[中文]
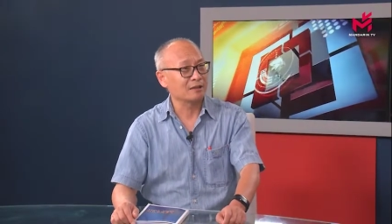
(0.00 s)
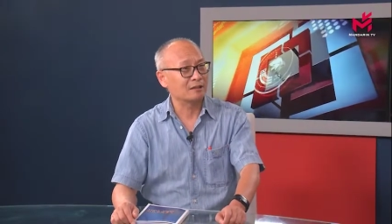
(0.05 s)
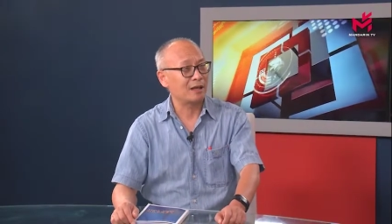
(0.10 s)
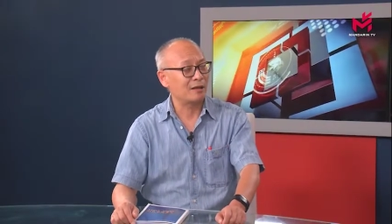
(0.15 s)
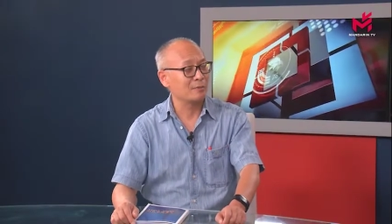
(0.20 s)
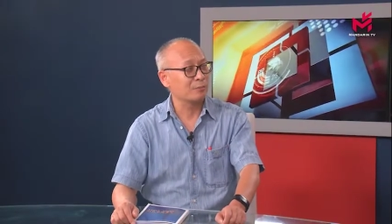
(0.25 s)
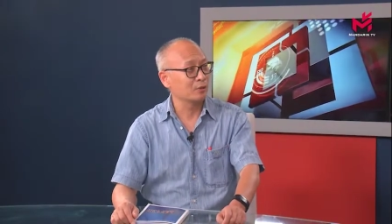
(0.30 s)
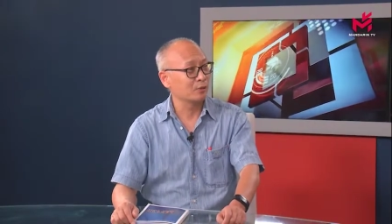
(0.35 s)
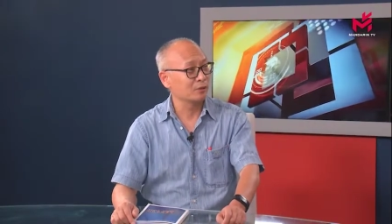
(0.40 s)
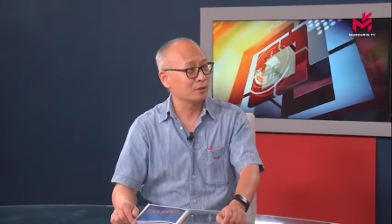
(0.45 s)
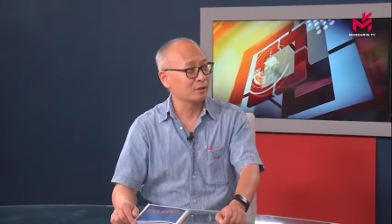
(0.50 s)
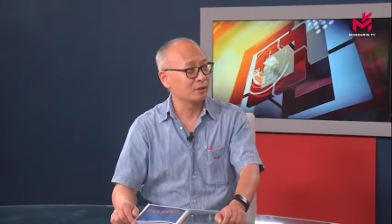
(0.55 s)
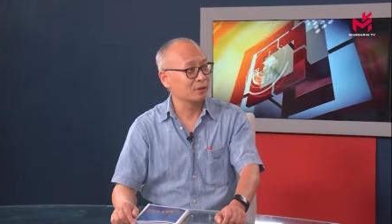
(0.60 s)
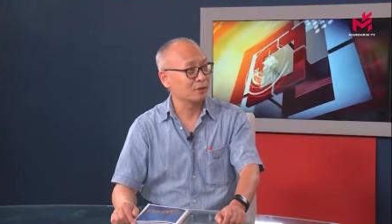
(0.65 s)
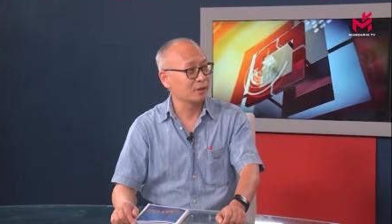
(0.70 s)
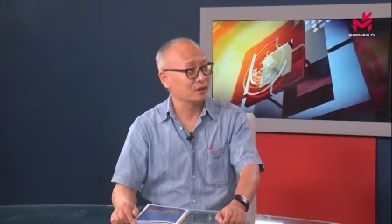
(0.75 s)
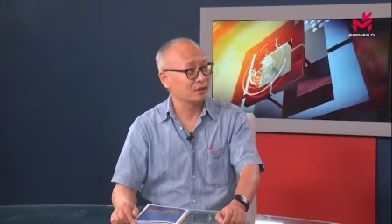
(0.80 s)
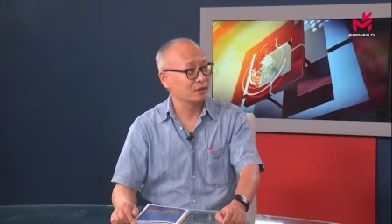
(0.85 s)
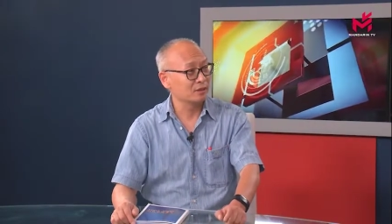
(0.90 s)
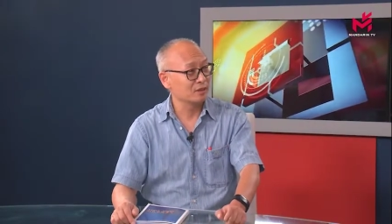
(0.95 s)
差不多
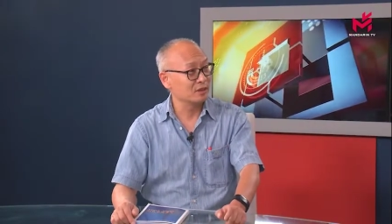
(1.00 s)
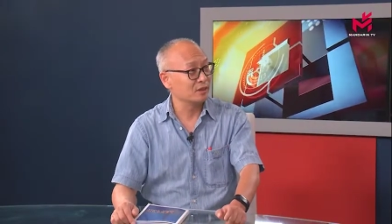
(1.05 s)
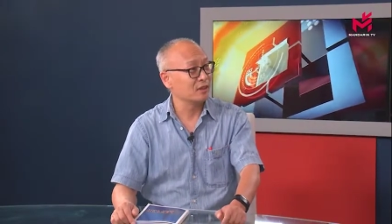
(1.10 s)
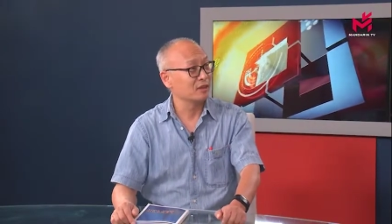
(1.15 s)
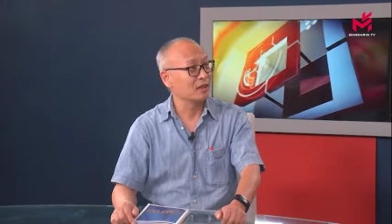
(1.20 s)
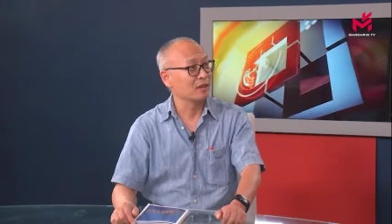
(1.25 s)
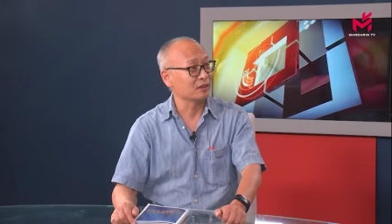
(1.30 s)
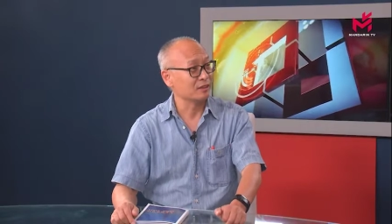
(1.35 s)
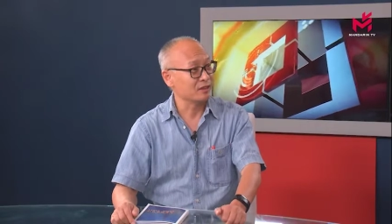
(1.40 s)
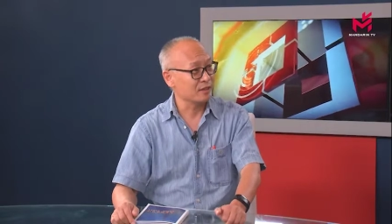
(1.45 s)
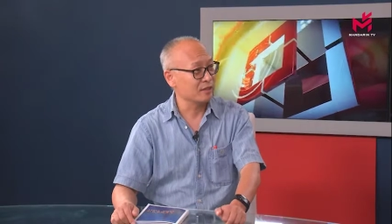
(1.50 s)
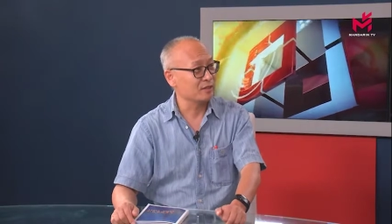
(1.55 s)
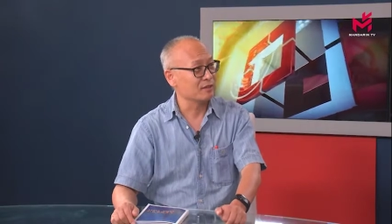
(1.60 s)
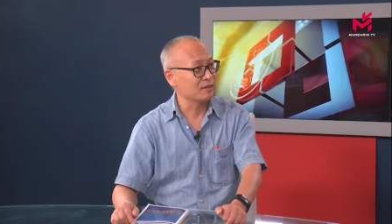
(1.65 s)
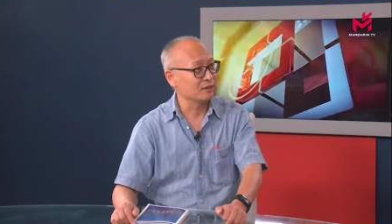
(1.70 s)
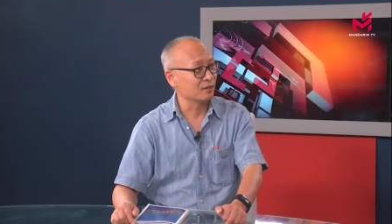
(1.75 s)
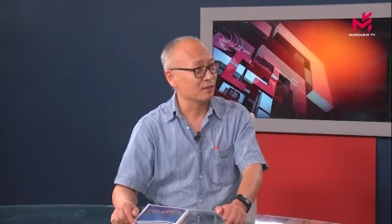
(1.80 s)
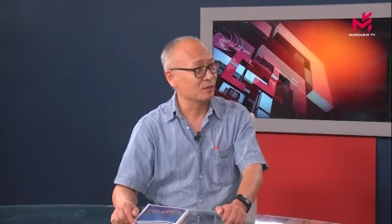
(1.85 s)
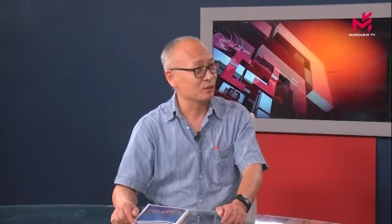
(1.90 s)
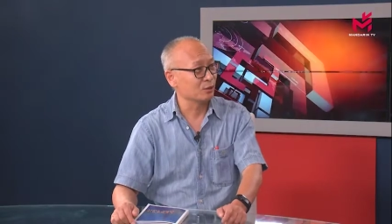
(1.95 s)
近两千人。